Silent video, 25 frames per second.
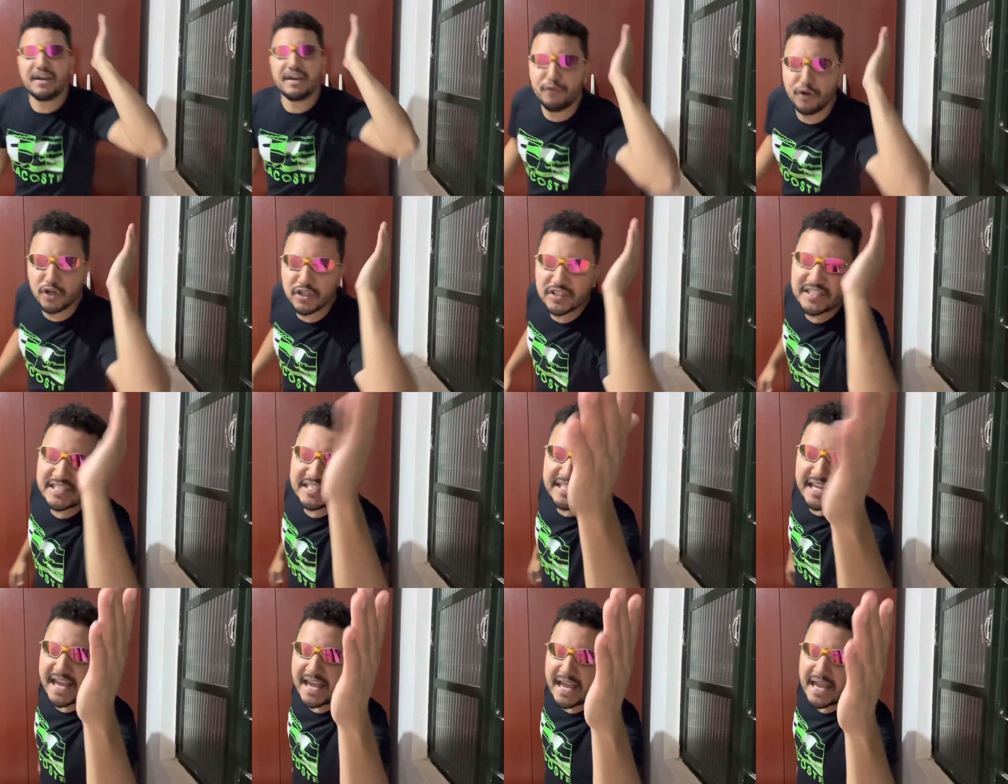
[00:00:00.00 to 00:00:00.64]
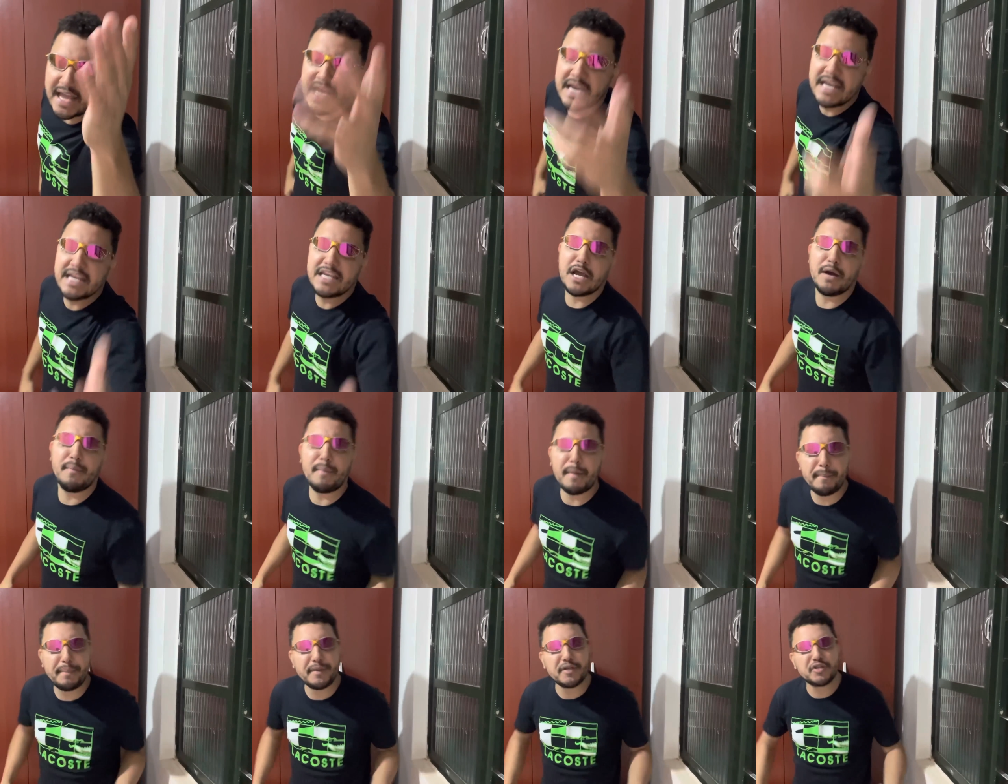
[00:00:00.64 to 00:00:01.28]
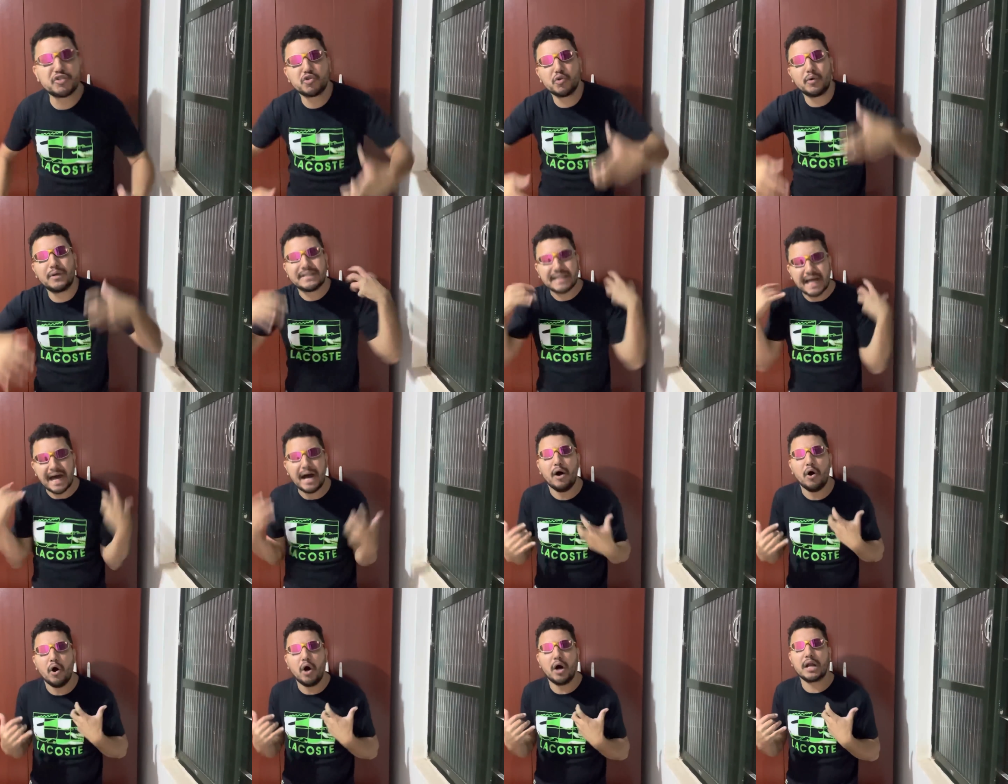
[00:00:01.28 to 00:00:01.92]
você, que é uma pessoa
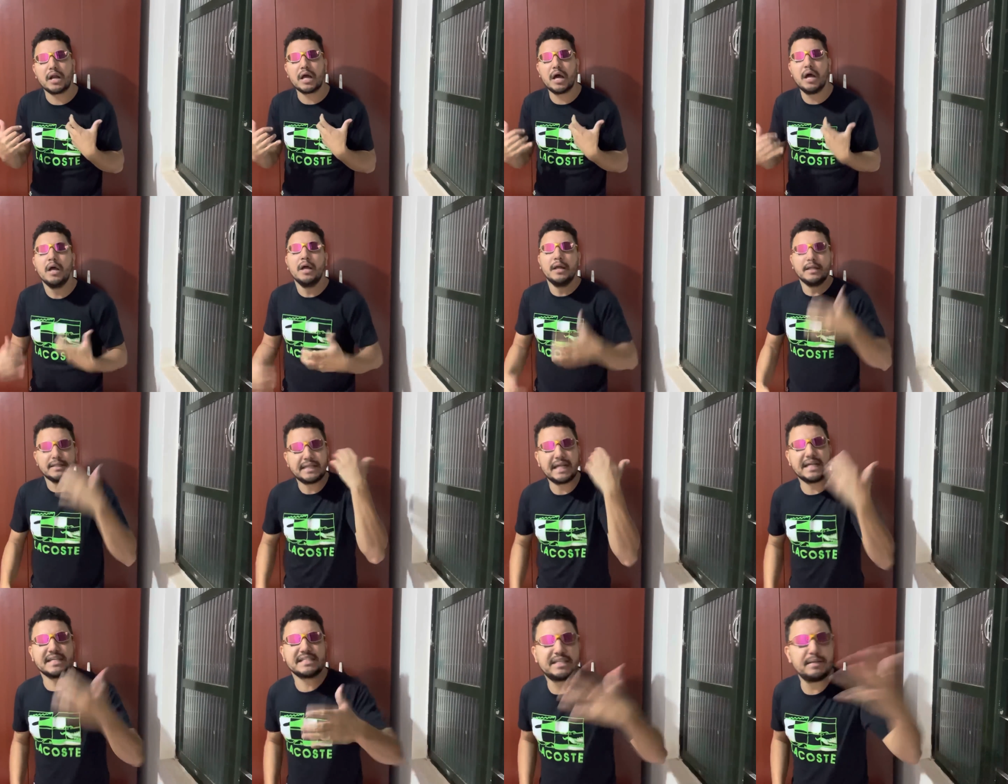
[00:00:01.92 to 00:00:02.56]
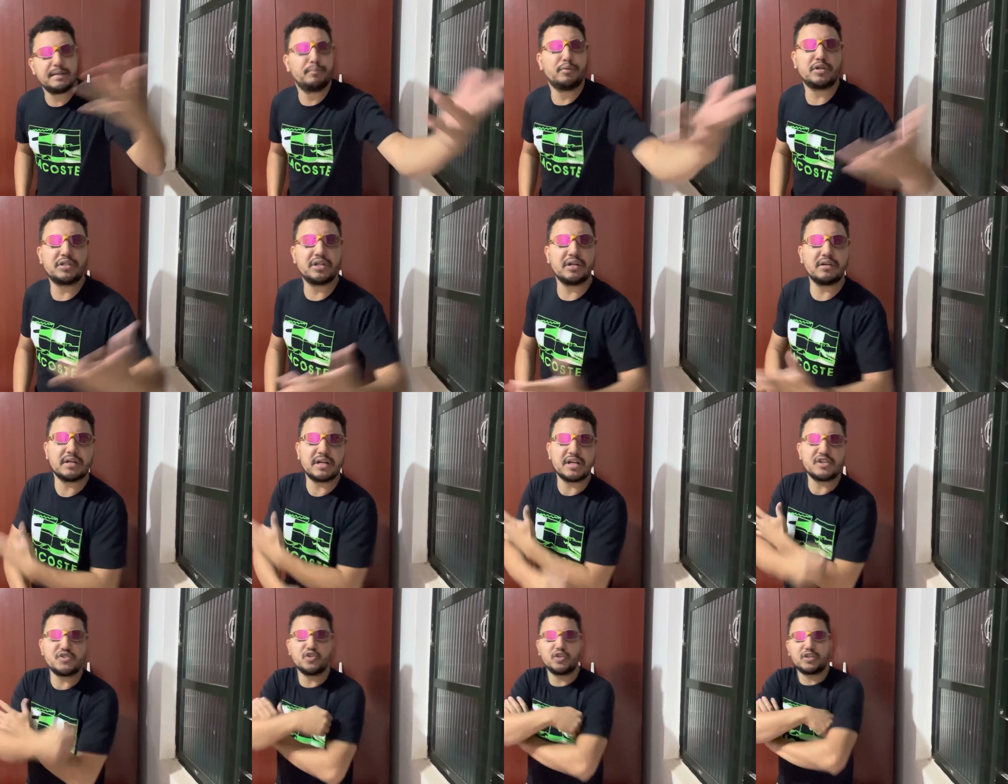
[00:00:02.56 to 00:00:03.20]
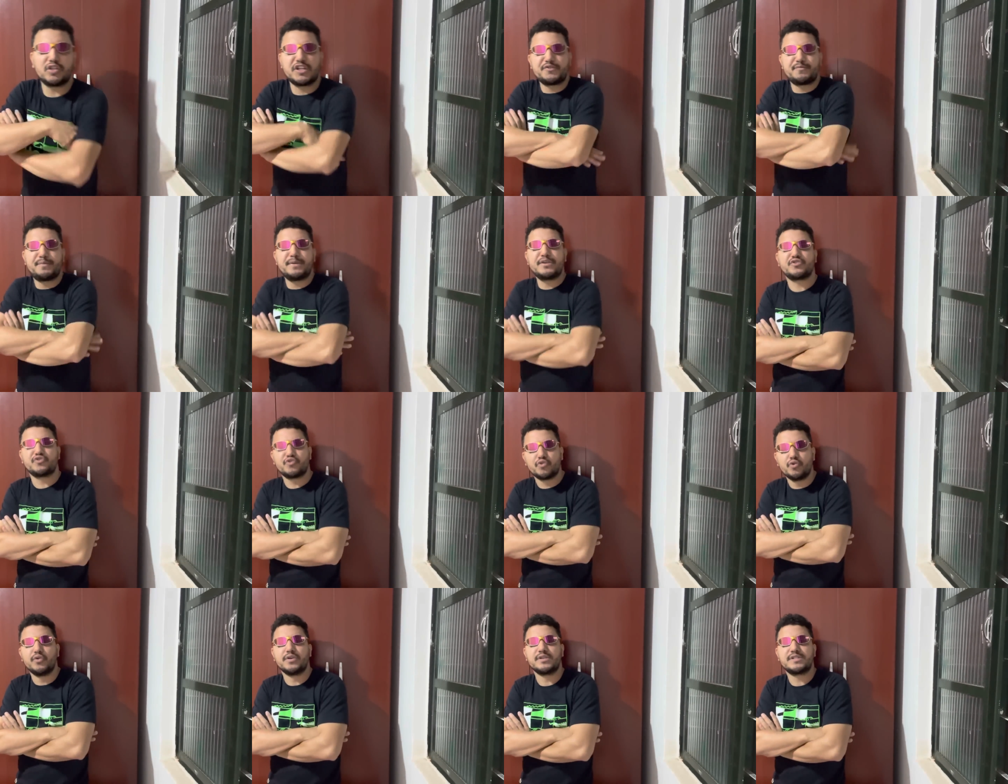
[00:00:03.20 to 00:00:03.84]
da hora, tá se importando com as outras
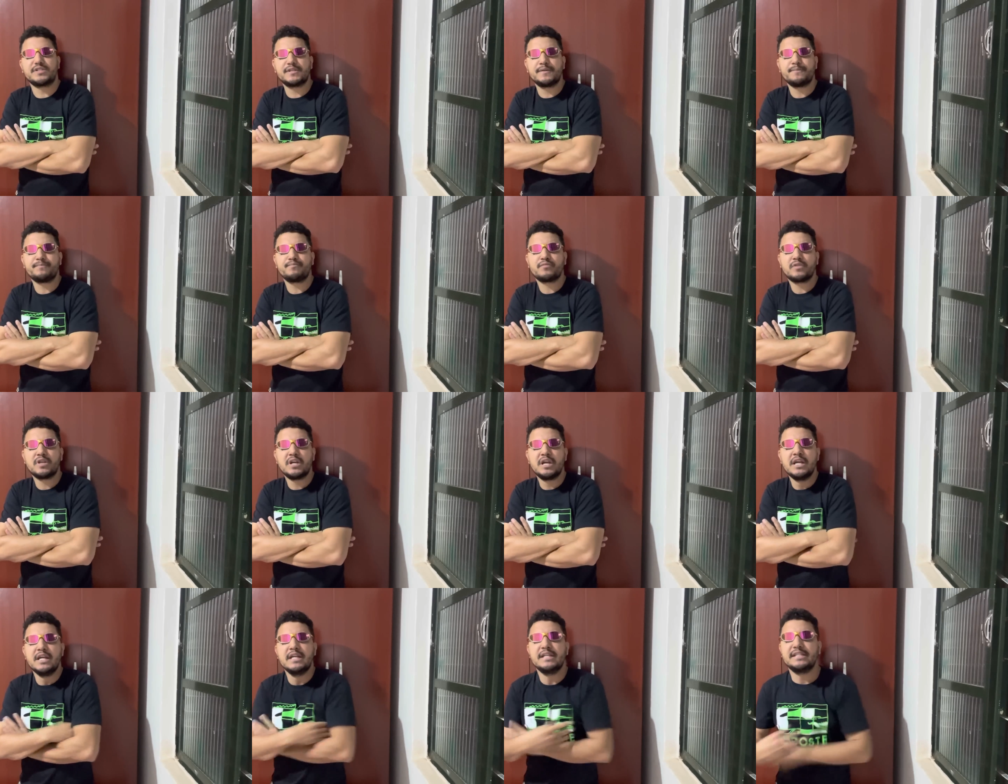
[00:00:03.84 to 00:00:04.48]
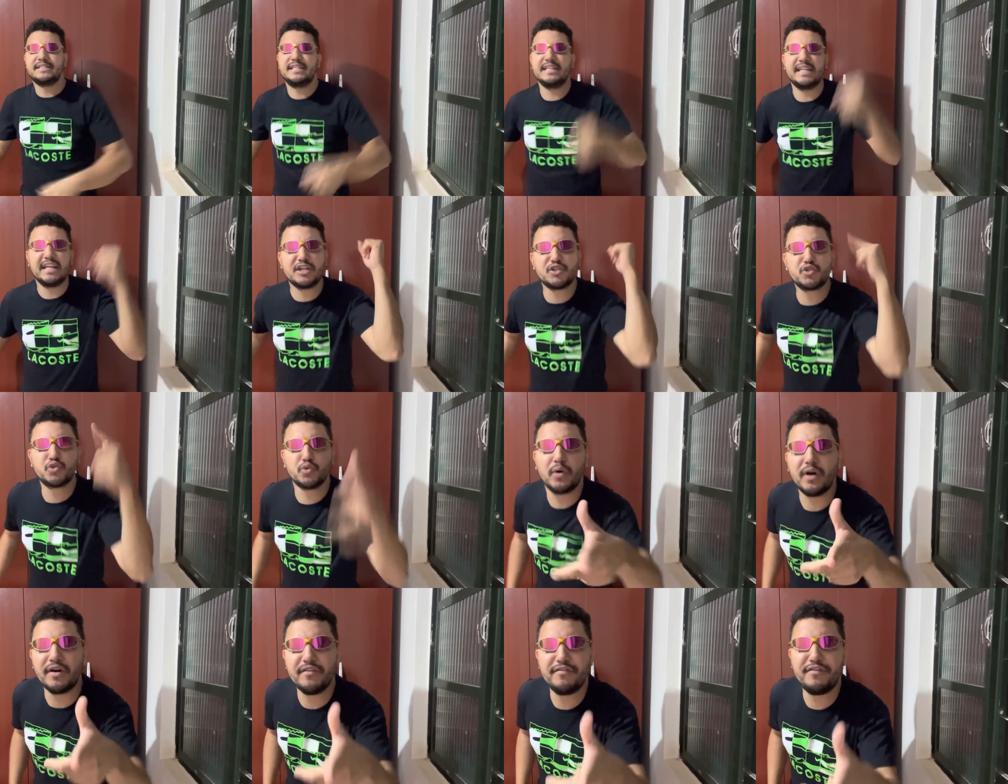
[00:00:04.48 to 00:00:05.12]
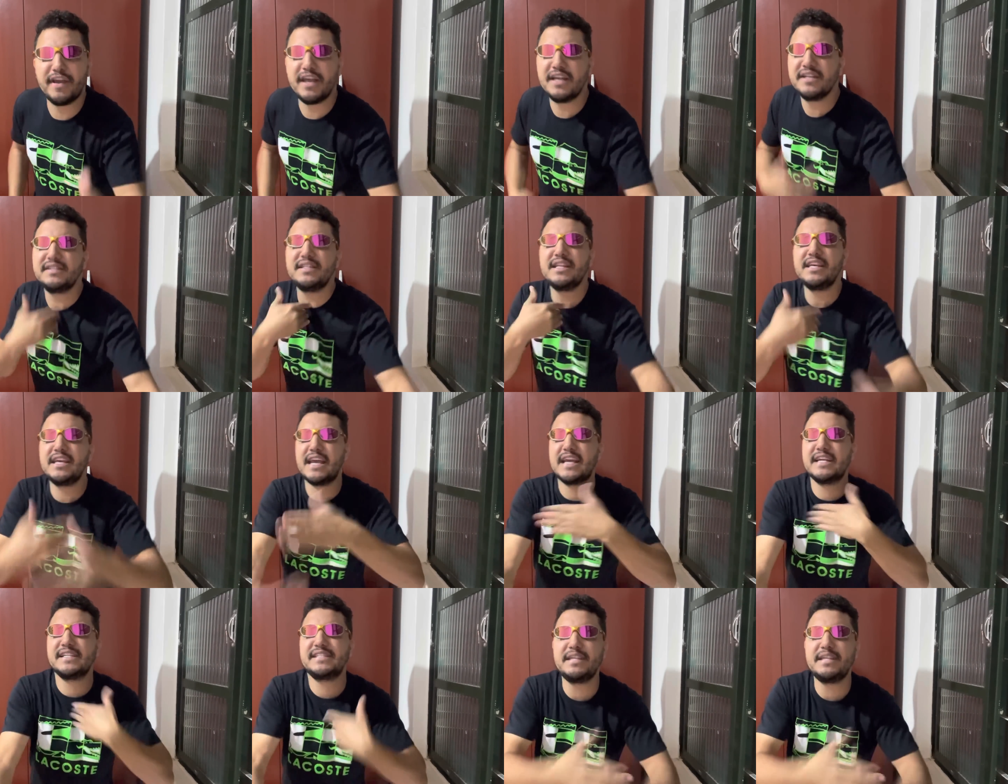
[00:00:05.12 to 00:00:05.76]
pessoas. Se na sua vez
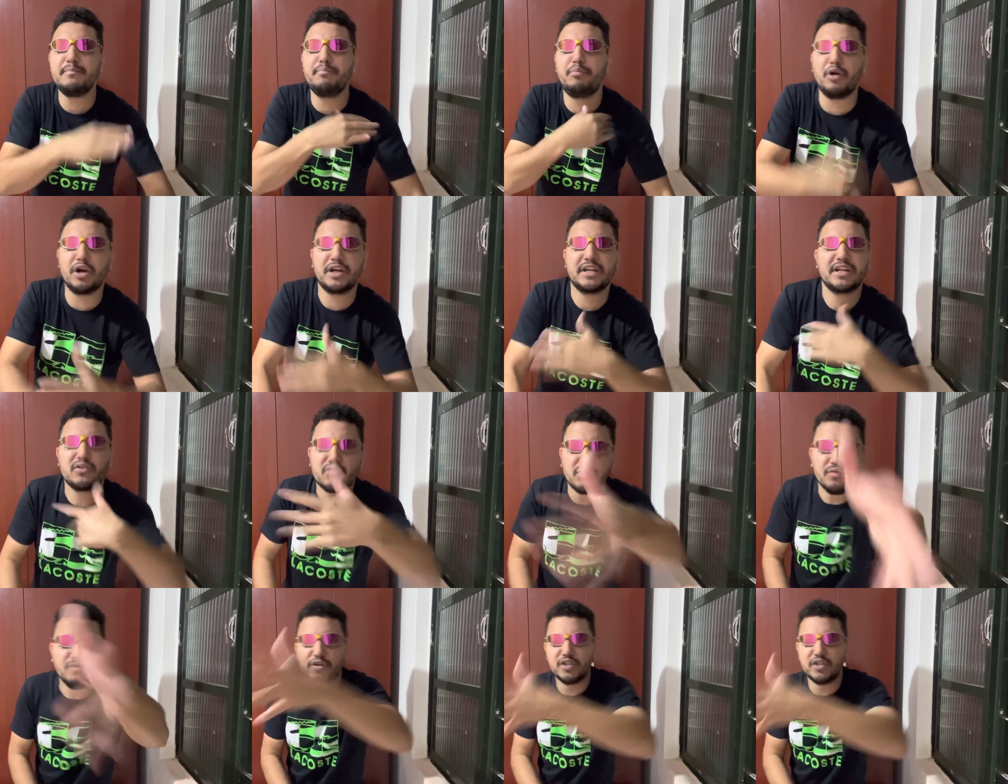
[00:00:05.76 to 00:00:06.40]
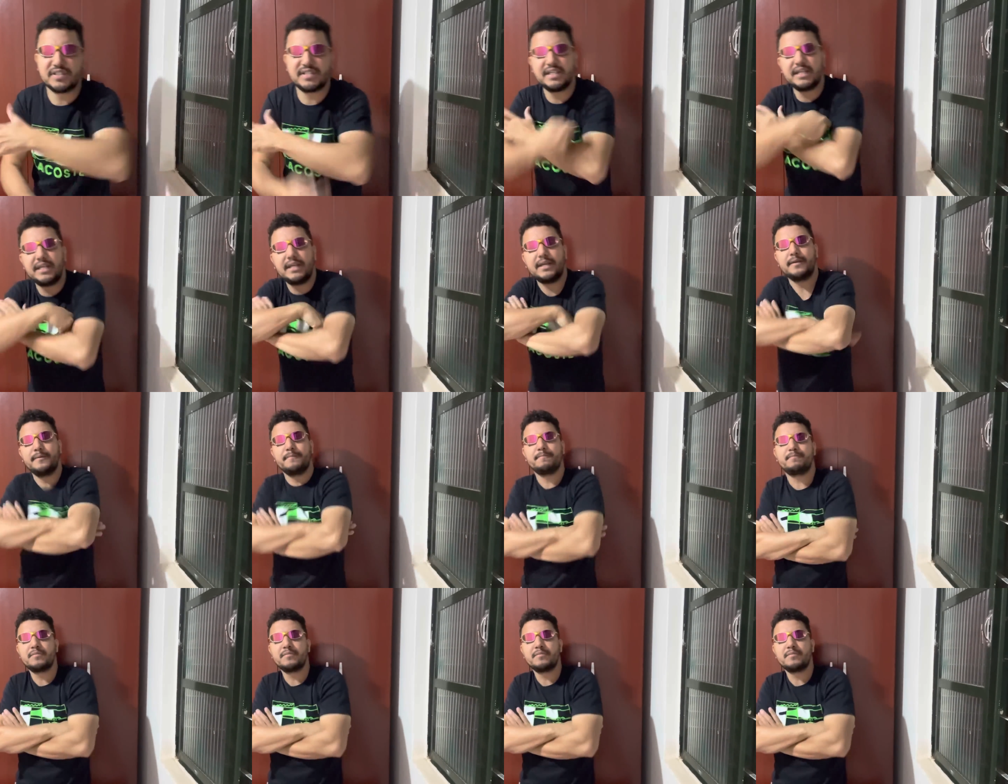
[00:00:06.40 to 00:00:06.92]
ninguém se importa com você.